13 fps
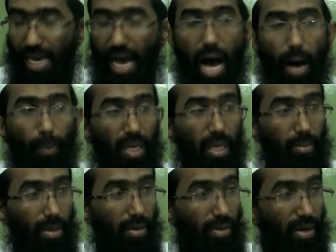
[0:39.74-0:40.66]
या
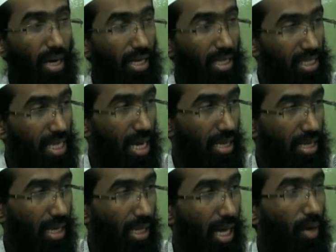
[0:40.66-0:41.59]
अपनी बीवी खदीजा
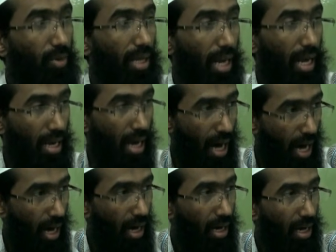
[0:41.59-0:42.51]
रदी अल्लाह
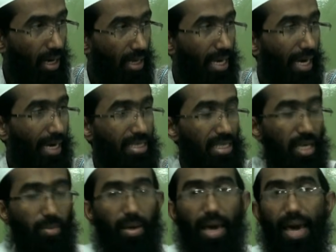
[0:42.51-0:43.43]
तहा या
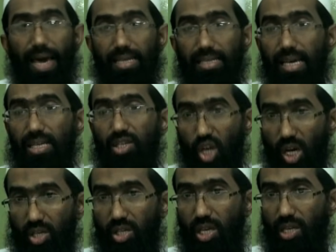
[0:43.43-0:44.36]
किसी भी ऐसे
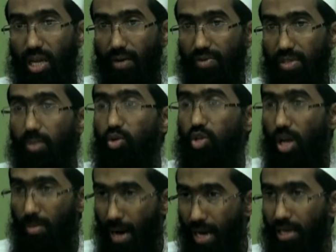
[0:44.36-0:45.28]
शख्स की तरफ से
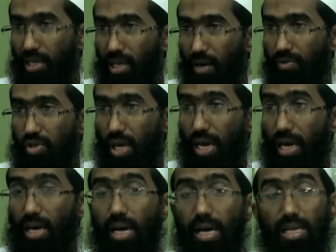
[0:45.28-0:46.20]
मुसलमान की तरफ से
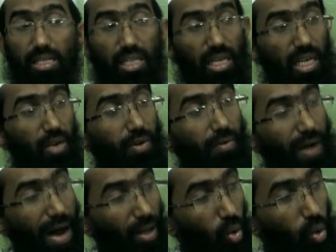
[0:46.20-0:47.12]
जिनकी
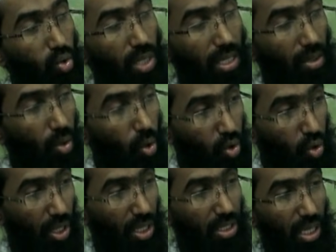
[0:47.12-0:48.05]
वफ़ात हो सक हो
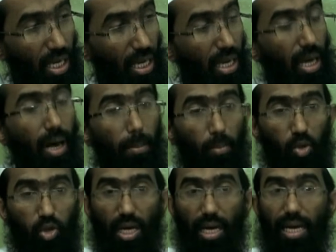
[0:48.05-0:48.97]
चुकी थी
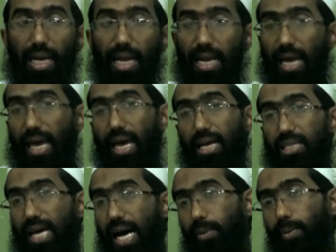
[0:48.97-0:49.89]
मुस्तकिला
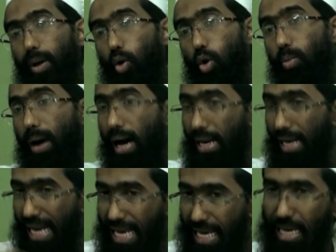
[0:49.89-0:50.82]
एक जानवर क़ुरबान
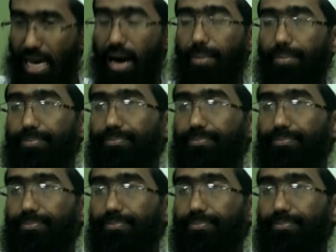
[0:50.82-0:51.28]
नहीं किया